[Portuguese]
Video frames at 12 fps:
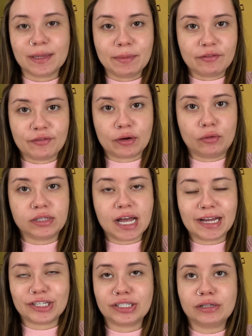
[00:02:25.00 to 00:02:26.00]
minha
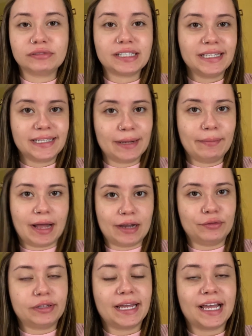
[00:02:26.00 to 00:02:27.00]
faculdade não tem
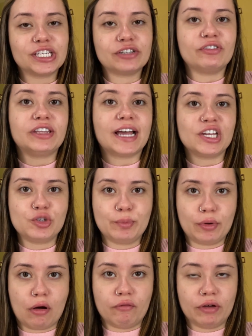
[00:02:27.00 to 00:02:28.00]
trabalho, tem atividade de
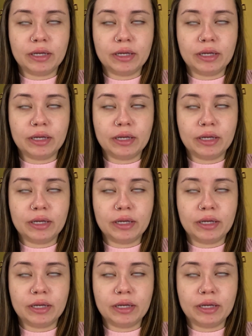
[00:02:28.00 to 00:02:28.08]
prova.